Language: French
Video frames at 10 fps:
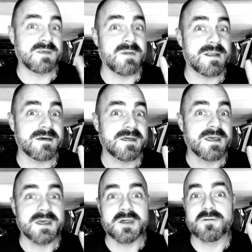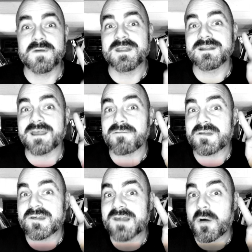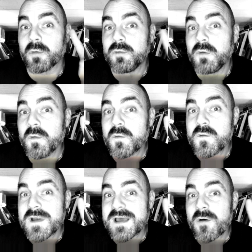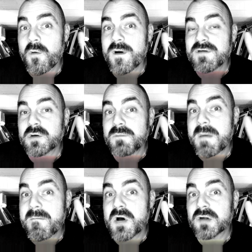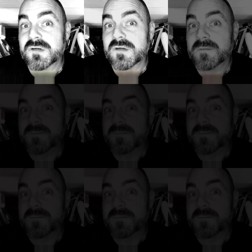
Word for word: malin et je vais t'interfacer ça en deux coulées gros avec une même box.